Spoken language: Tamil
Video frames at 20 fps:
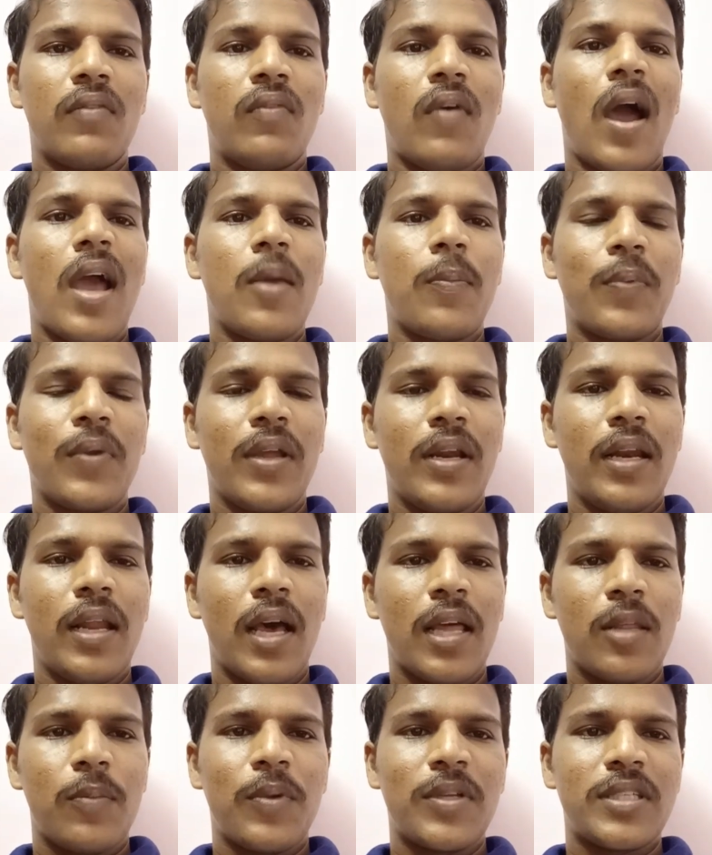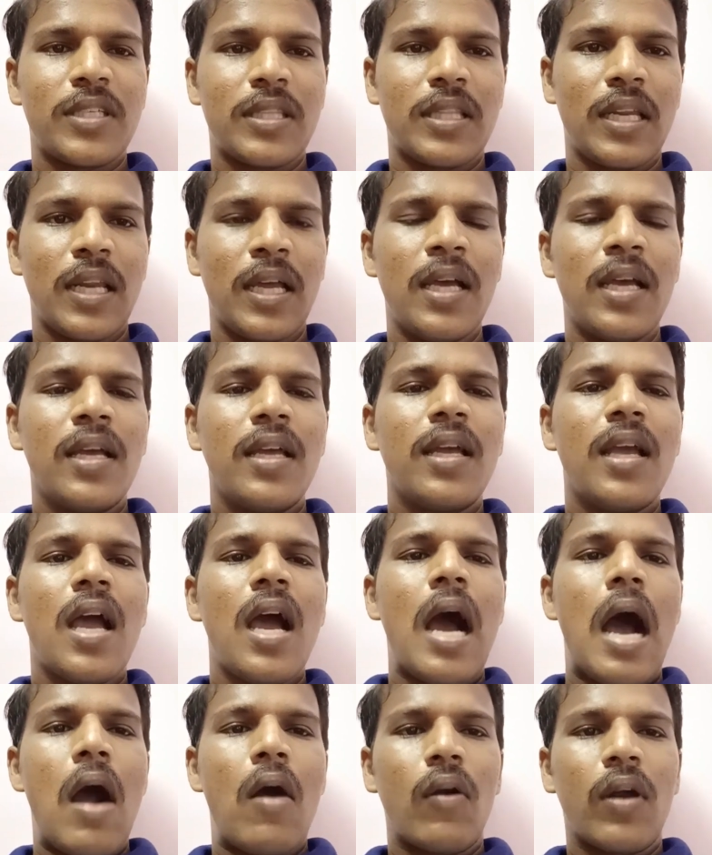வாய்ப்பு இல்லாத பட்சத்தில்
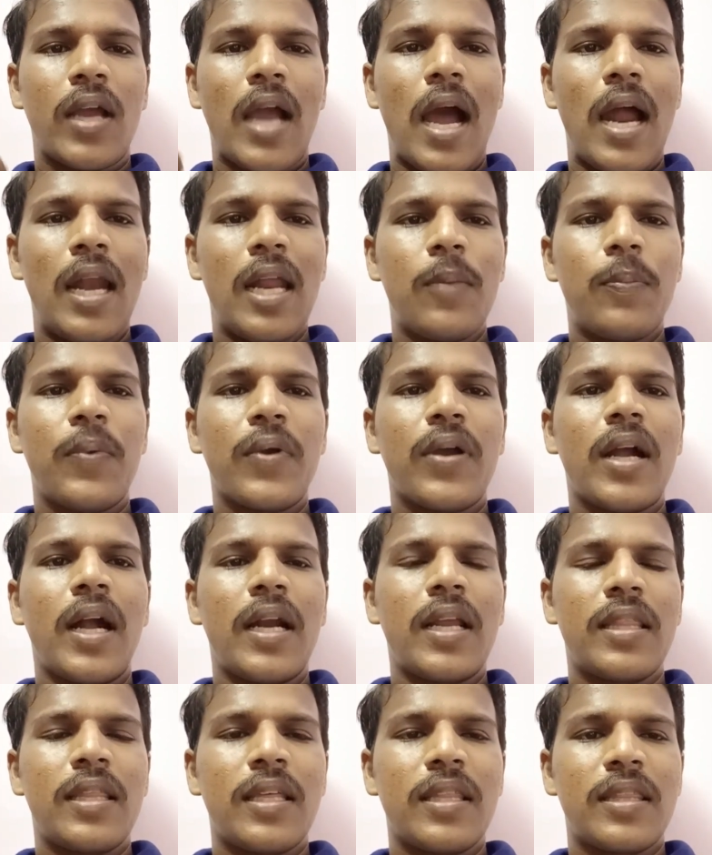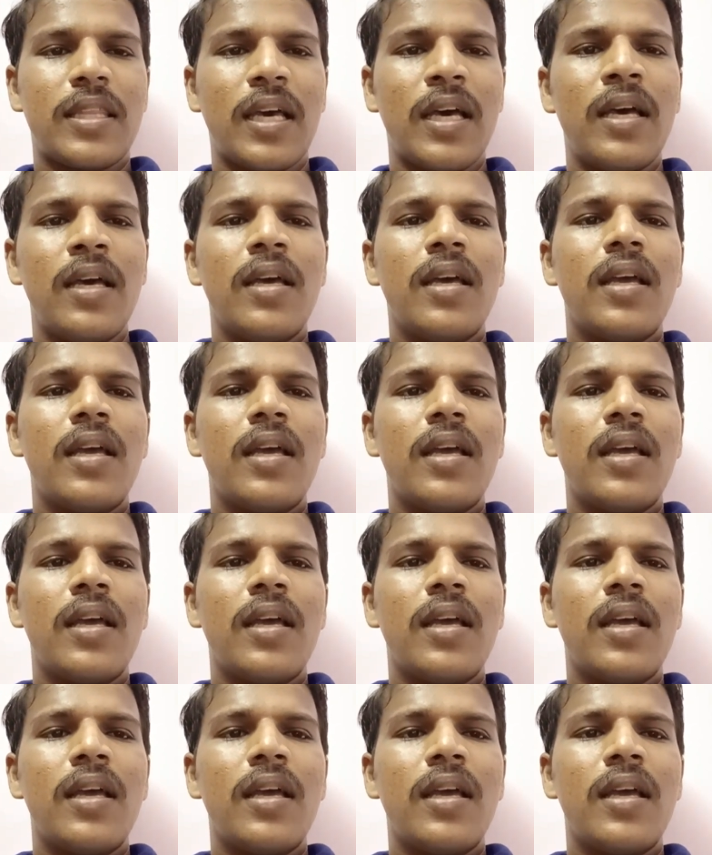அவங்களுக்கு அழைப்பு கடிதத்தை